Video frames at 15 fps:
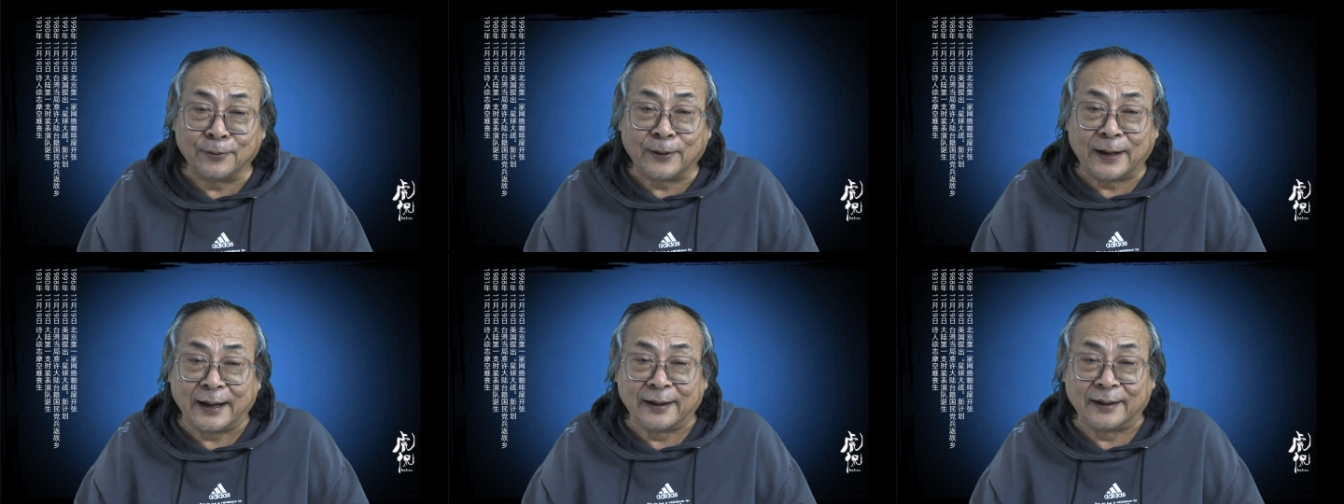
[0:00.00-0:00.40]
了
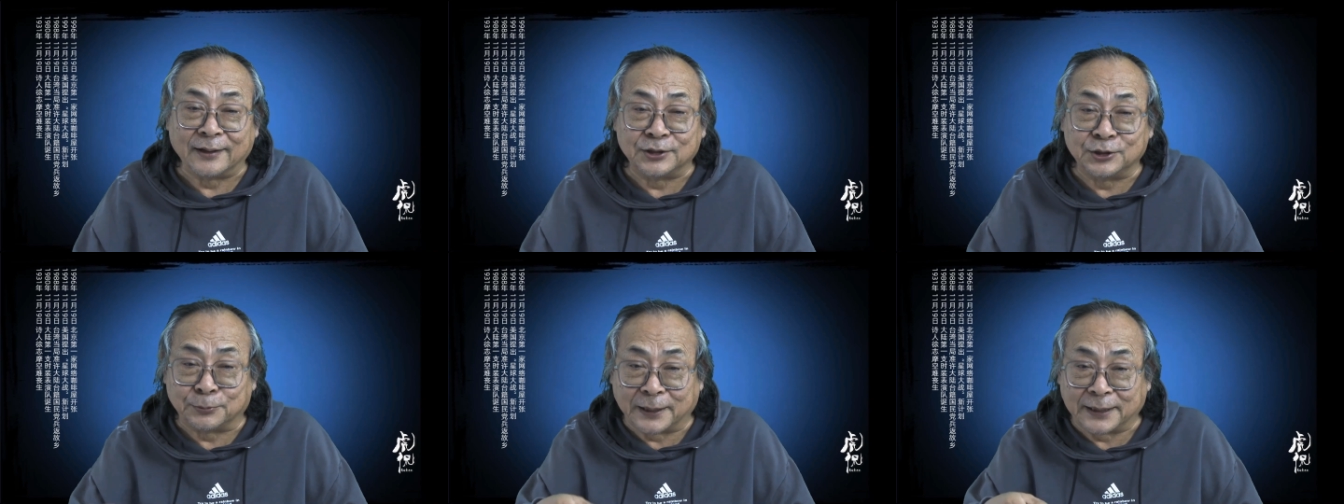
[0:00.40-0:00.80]
话了，
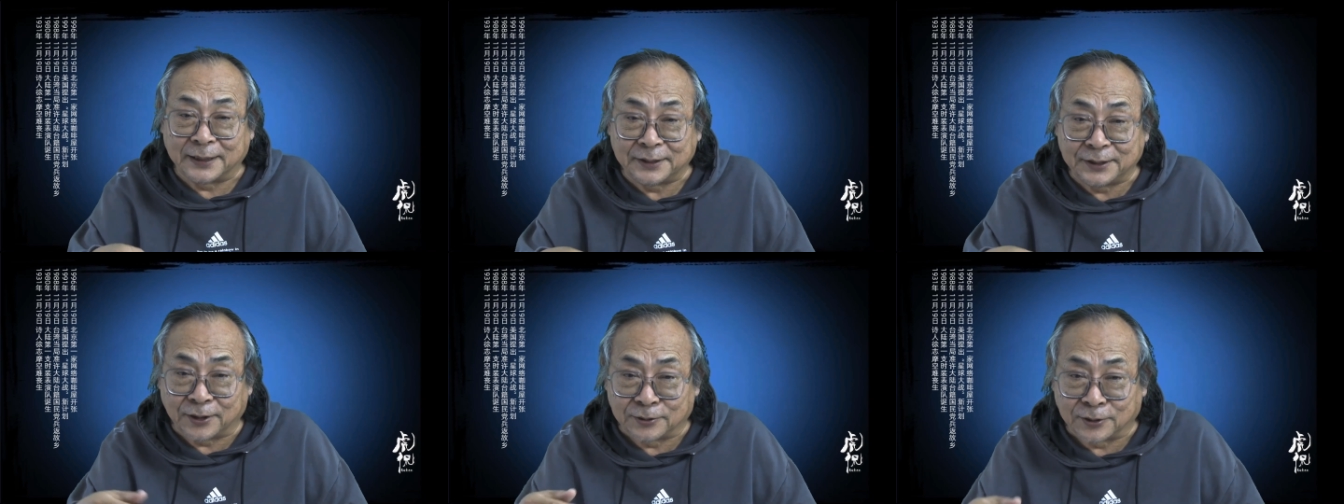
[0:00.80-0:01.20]
就把他
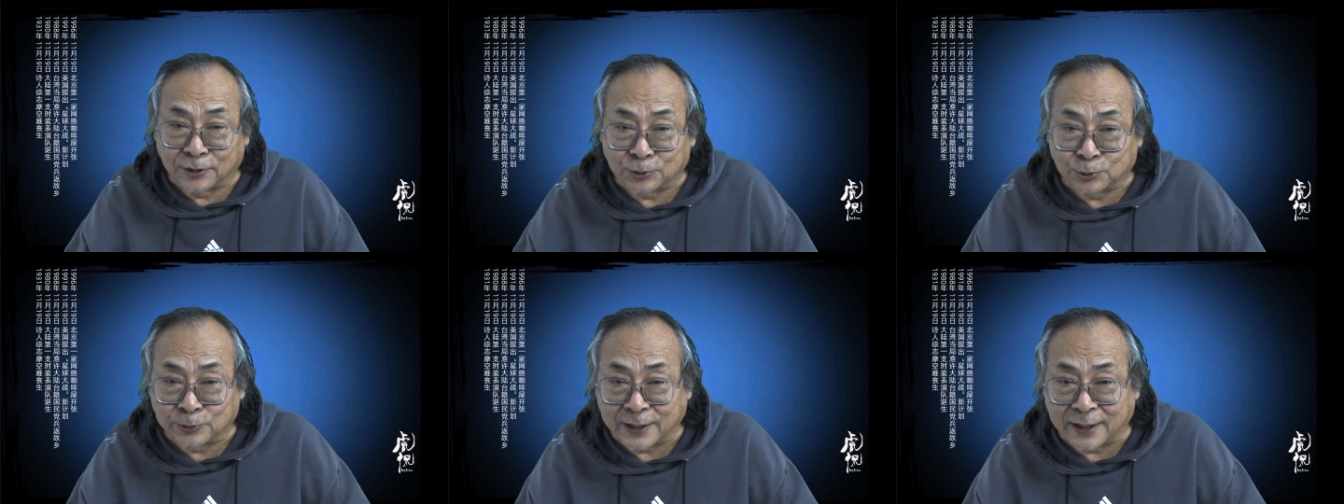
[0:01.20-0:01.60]
调到
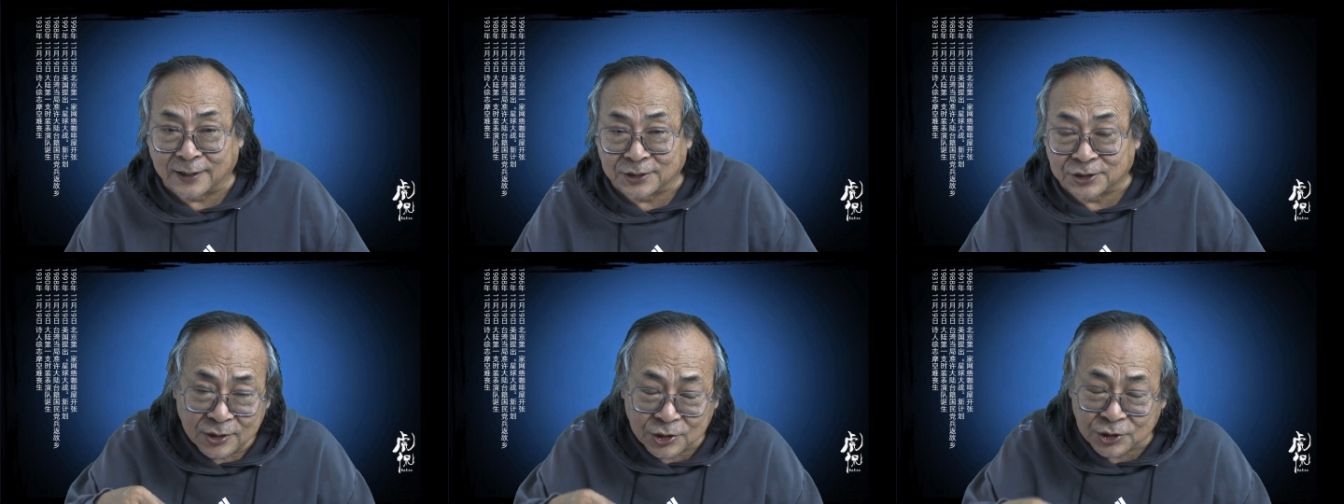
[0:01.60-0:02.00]
了中
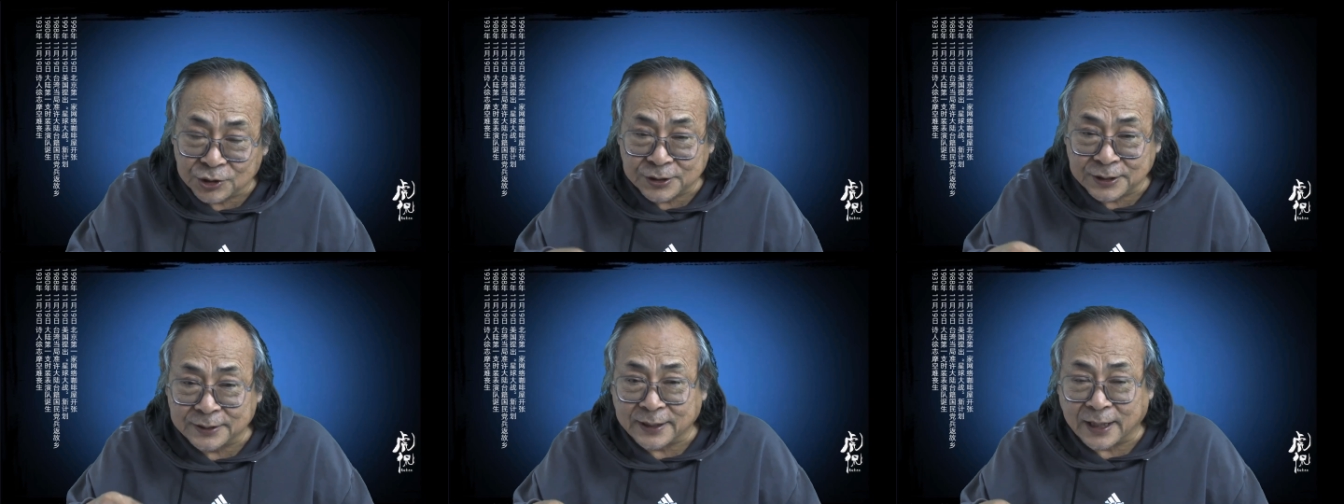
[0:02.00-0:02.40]
央，
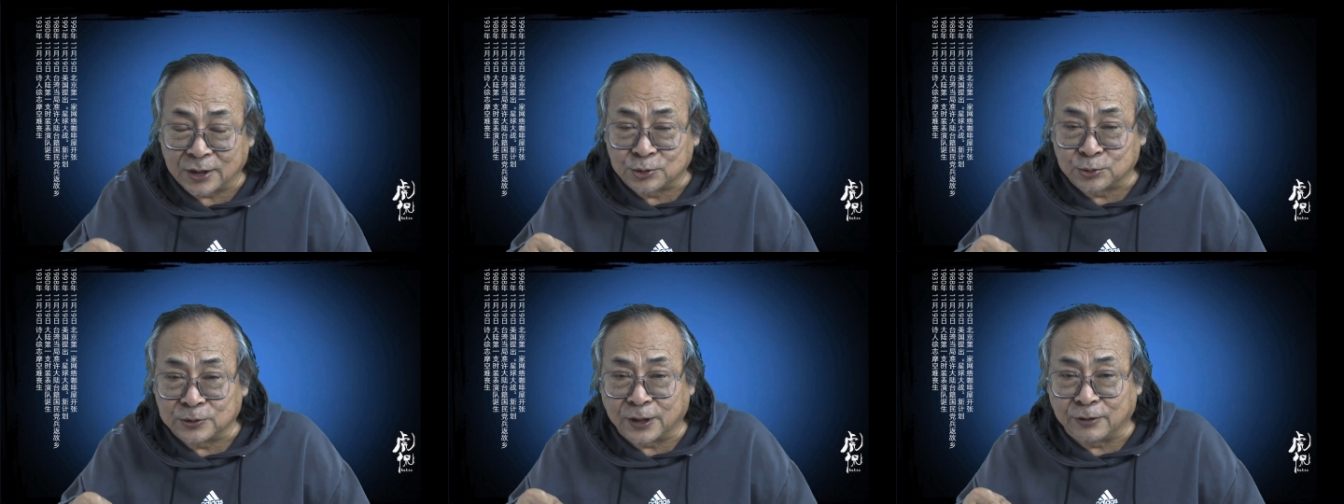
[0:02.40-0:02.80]
直接在
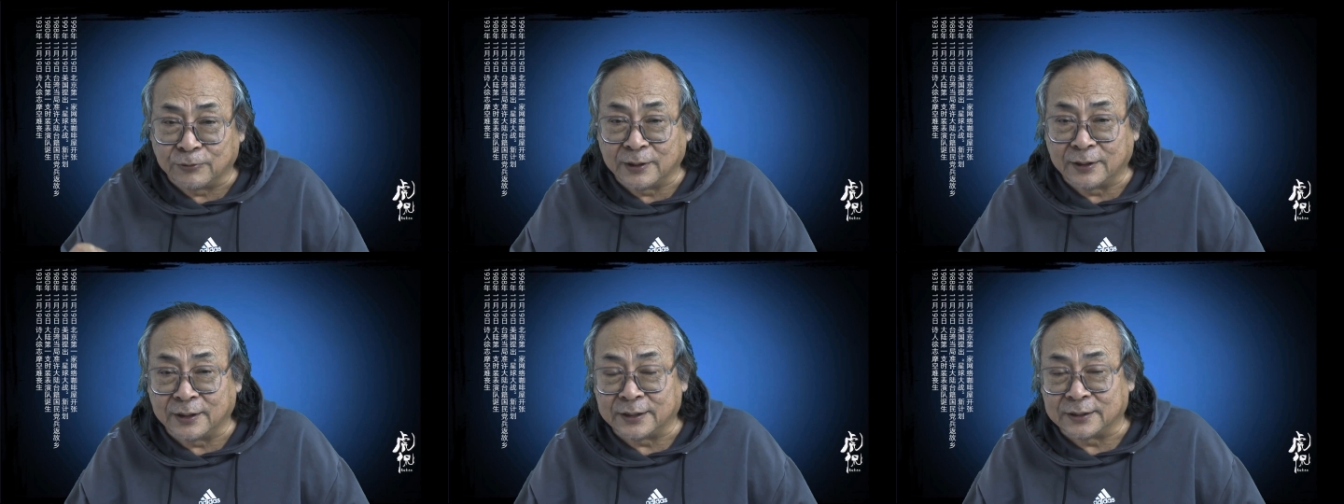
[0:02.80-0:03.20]
中央
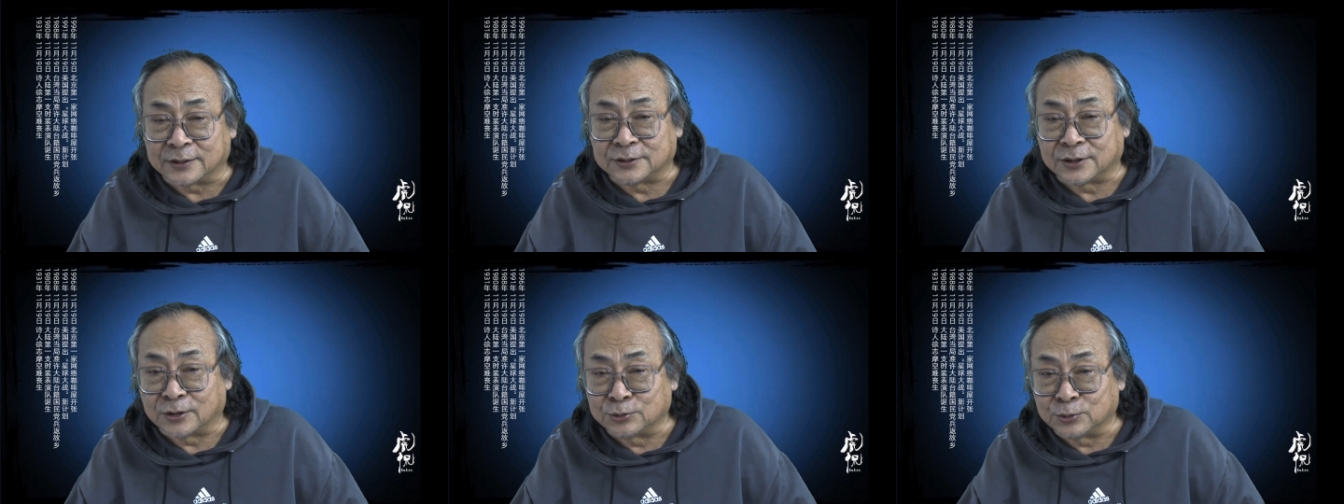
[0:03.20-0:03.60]
文革领导
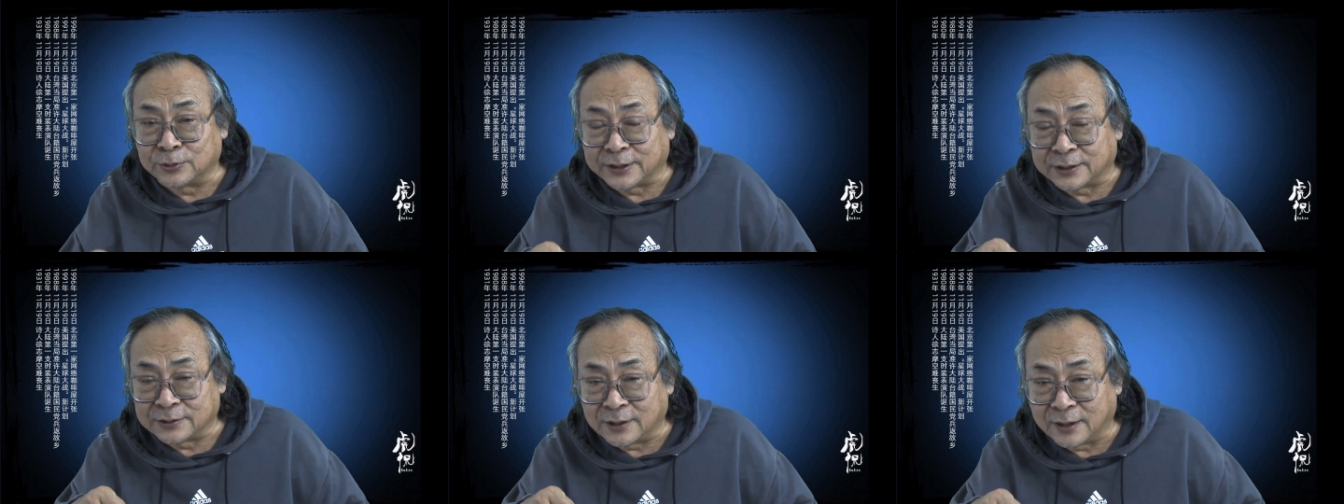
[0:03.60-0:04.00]
小组
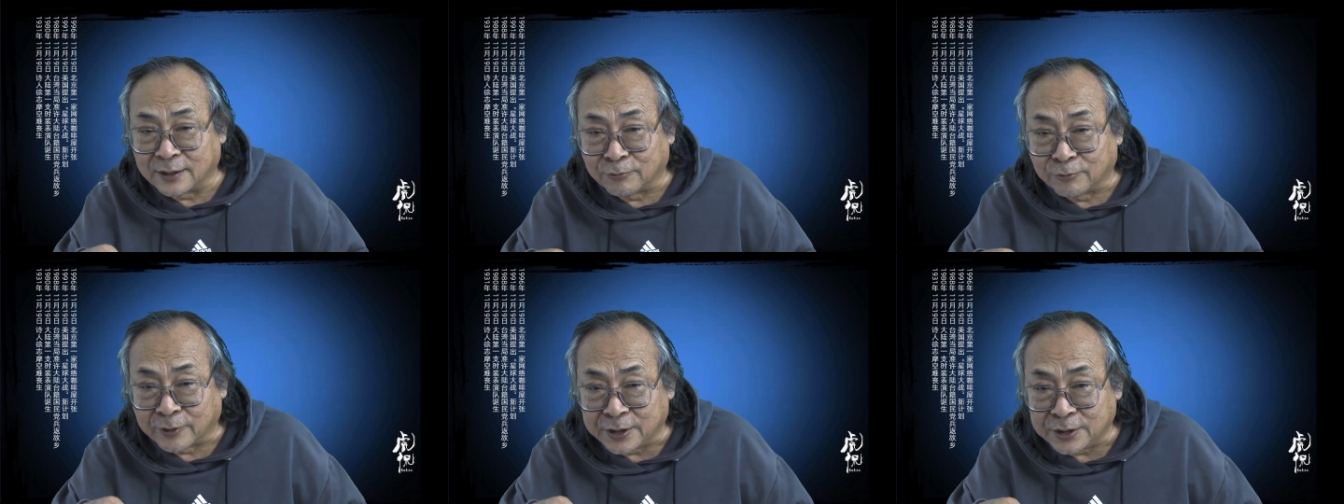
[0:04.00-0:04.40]
里任
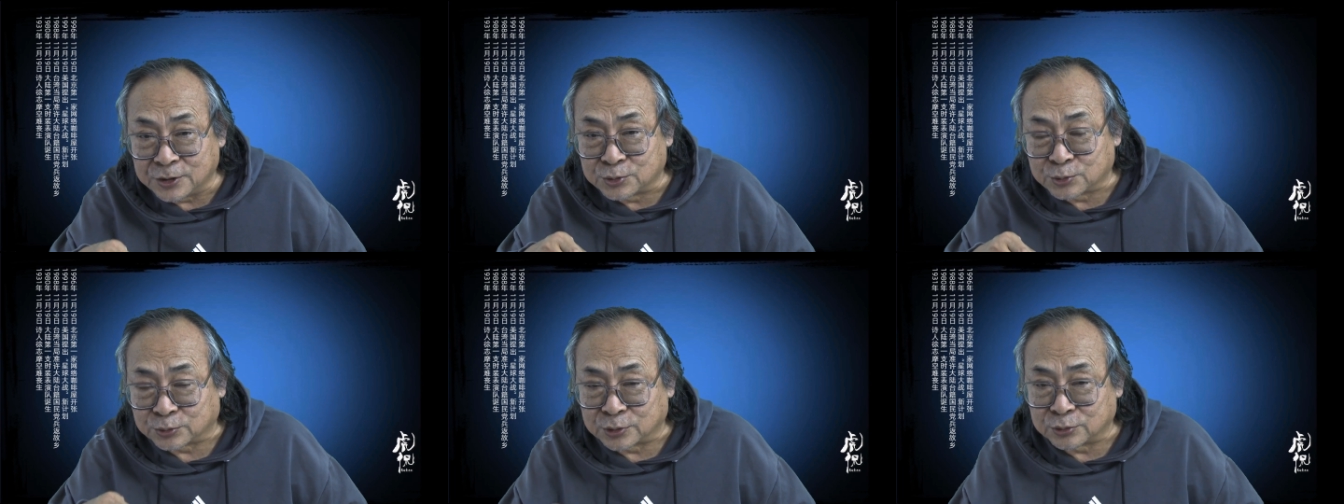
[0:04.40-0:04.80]
了文艺
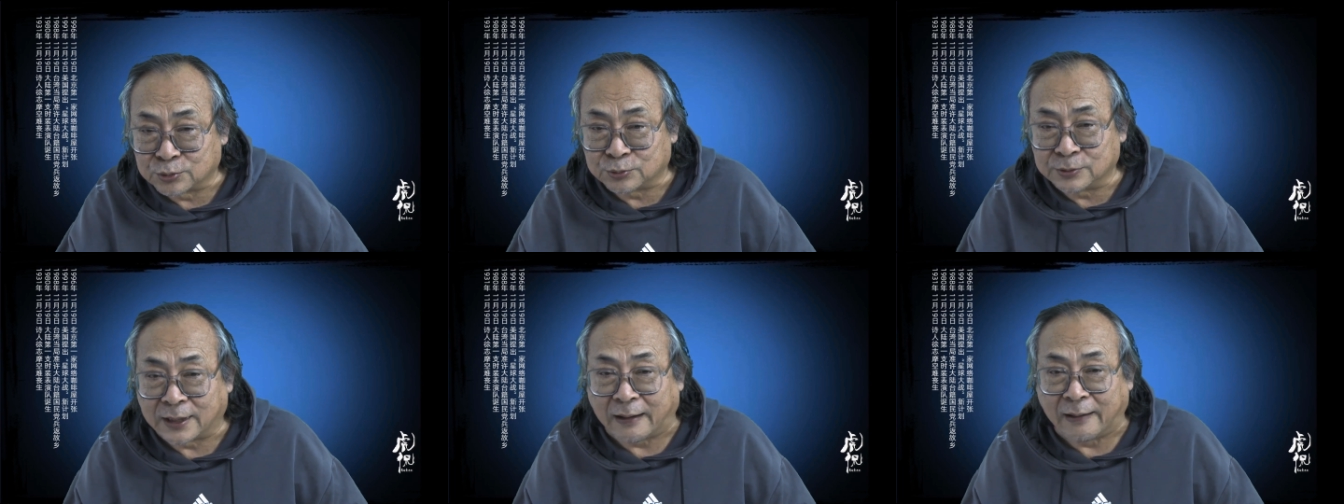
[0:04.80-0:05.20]
组的
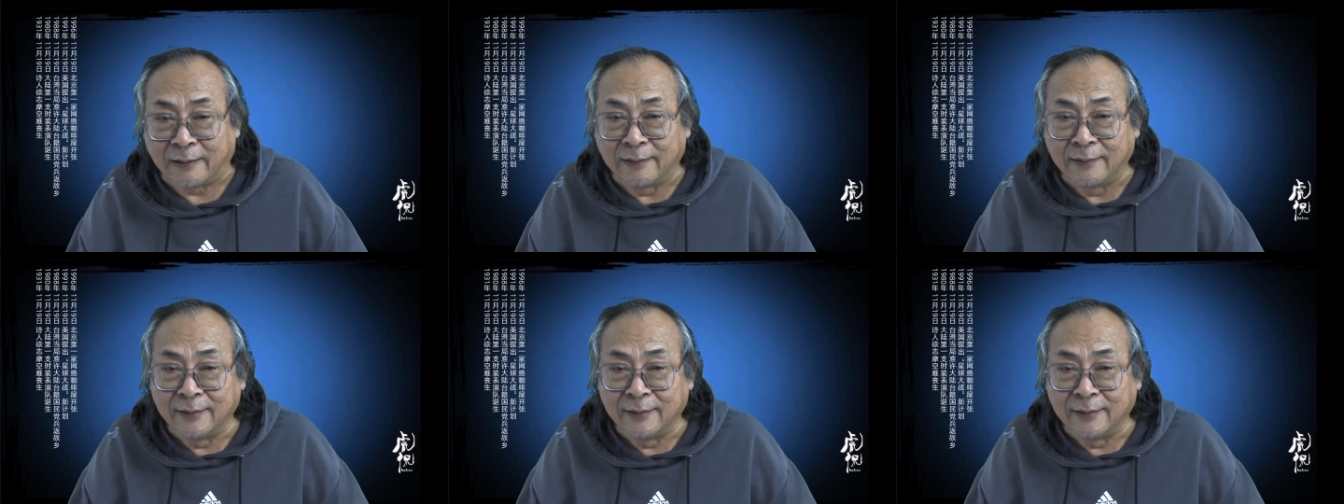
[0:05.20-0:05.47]
组长。